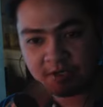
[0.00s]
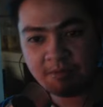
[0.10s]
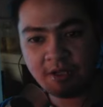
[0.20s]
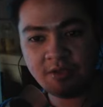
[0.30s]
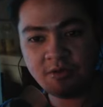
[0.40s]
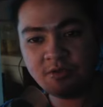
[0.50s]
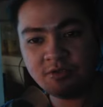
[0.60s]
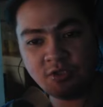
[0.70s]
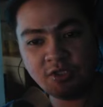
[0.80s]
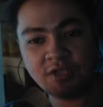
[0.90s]
na kayo,
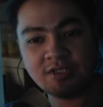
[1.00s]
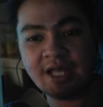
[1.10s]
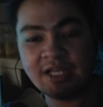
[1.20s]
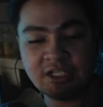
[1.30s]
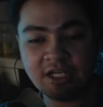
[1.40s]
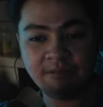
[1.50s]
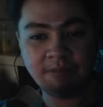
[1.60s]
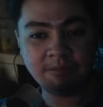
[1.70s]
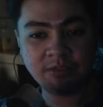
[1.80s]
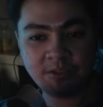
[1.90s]
join kayo sa akin channel
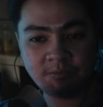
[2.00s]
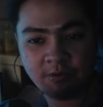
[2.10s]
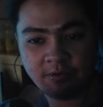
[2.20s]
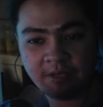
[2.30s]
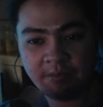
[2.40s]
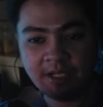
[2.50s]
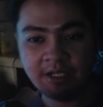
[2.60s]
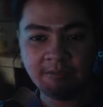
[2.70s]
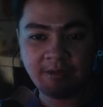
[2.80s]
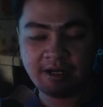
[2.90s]
membership program
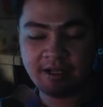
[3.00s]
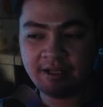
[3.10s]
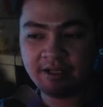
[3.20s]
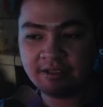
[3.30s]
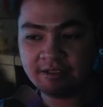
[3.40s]
para